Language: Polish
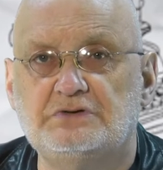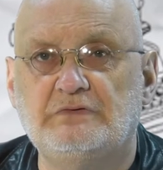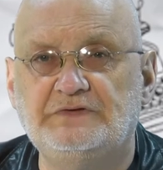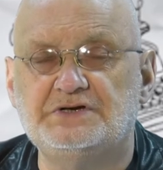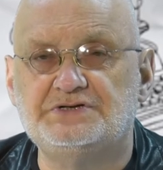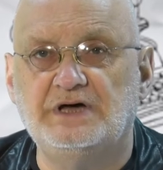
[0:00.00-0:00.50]

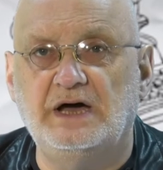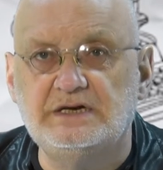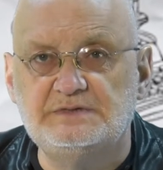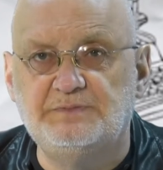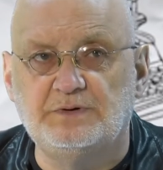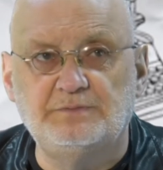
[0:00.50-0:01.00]
również na
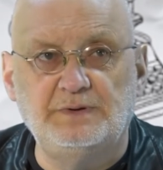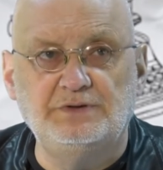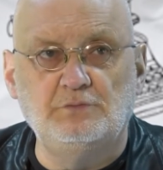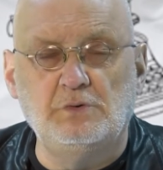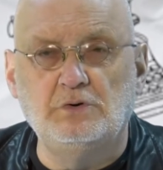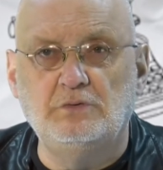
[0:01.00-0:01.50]
eksport
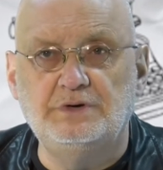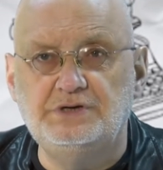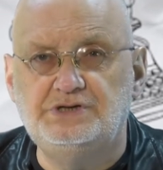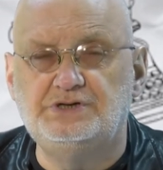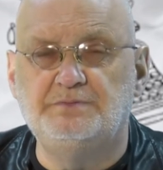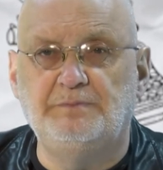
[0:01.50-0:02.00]
będą mogły
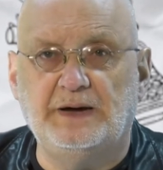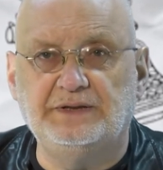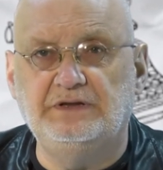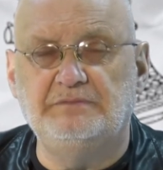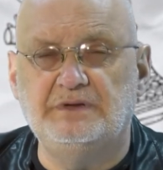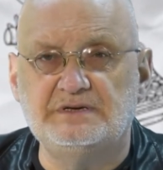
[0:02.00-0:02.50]
iść
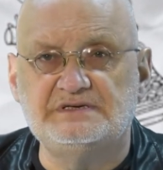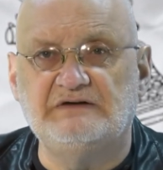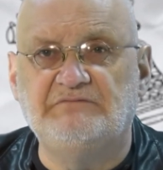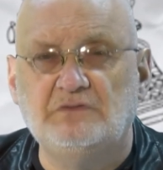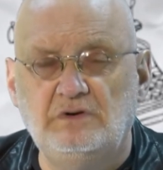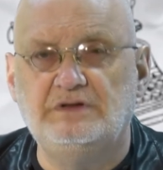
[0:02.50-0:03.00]
partie mięsa
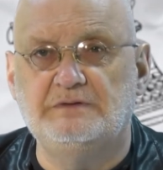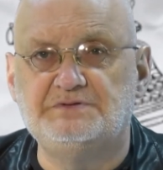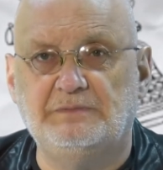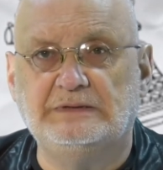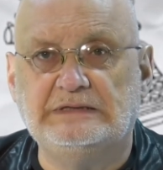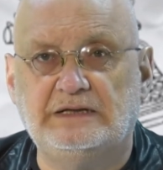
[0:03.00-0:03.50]
w ogóle
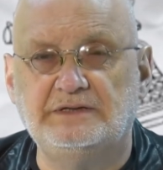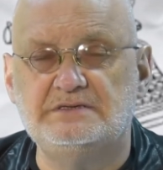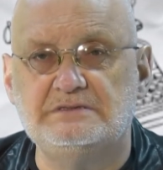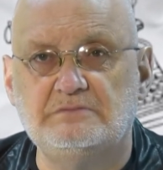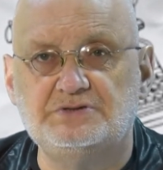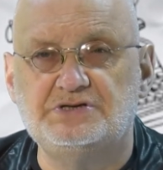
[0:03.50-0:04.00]
nieprzebadane,
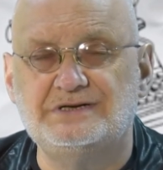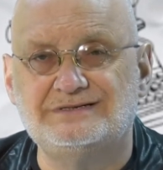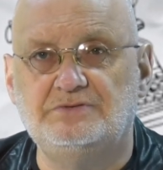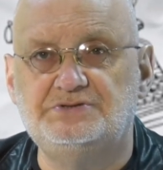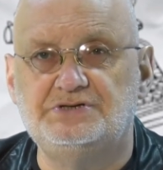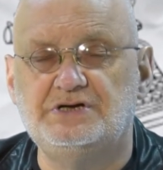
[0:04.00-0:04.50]
co może się
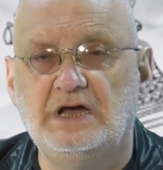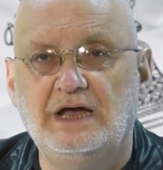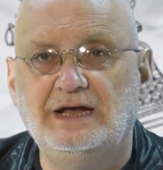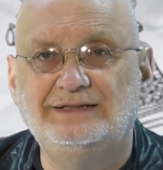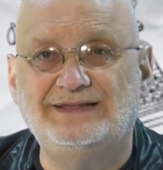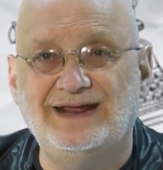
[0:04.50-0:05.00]
skończyć
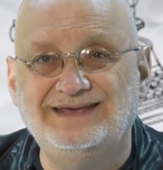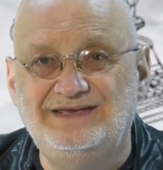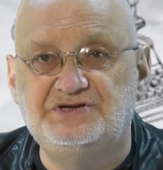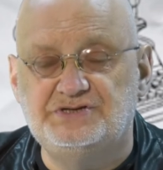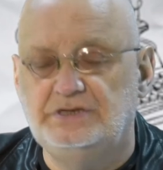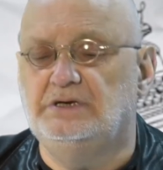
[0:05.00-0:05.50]

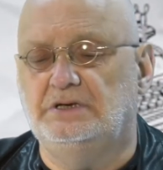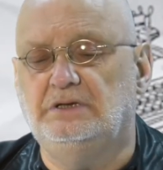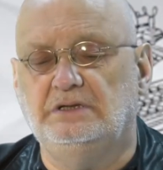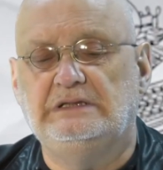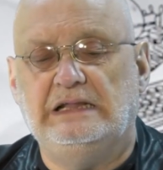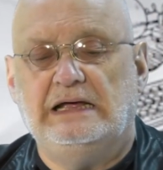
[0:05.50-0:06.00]
tragicznie
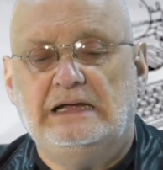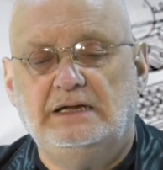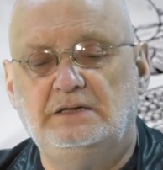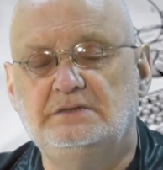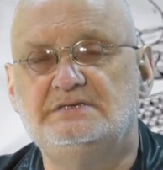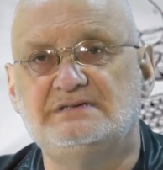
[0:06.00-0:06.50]

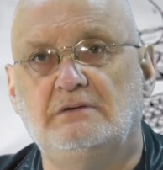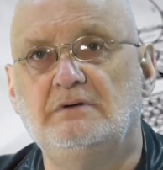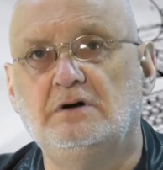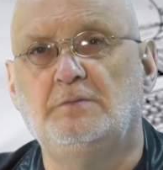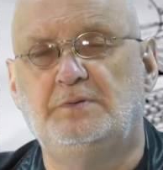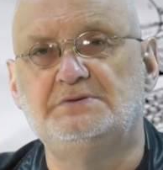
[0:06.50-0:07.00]
dla
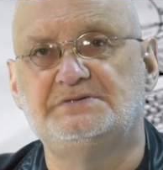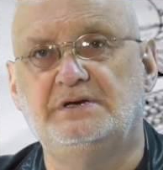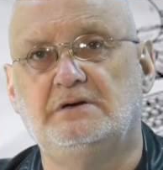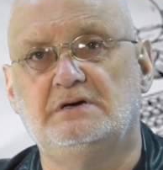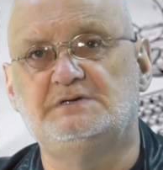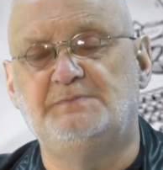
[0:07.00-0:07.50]
całego
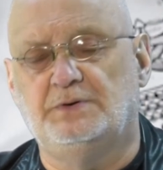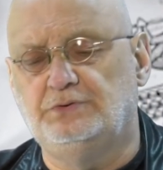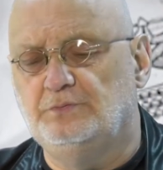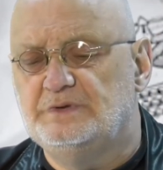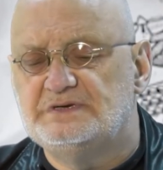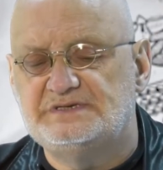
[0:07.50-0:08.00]
polskiego
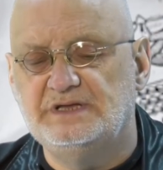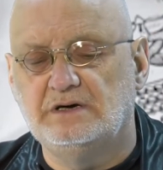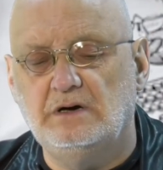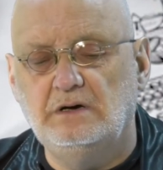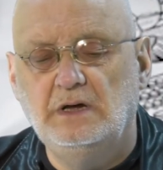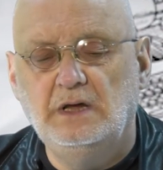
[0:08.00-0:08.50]
eksportu
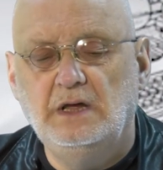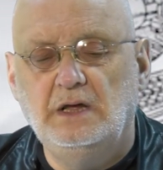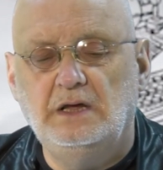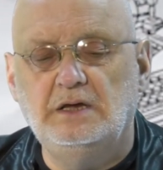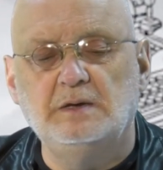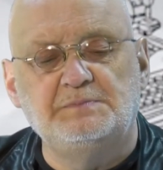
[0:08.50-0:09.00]
mięsnego,
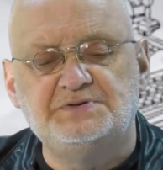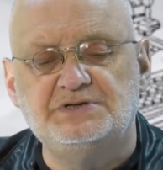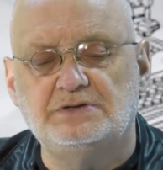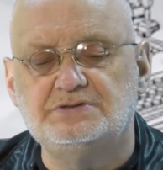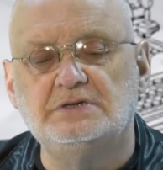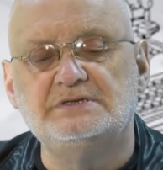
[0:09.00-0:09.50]
y,
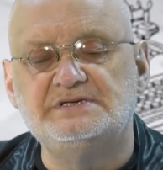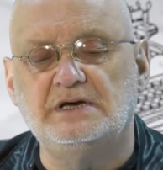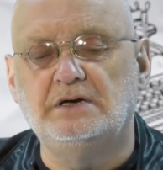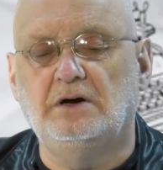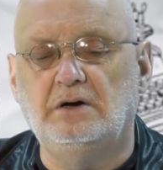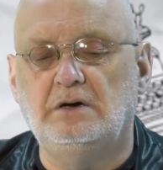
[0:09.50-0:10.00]

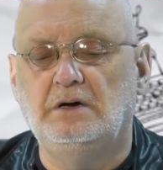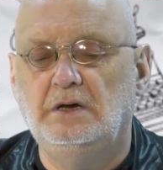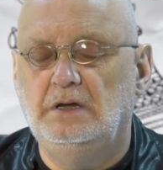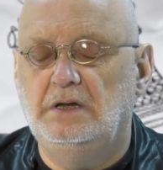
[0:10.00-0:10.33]
przynoszącego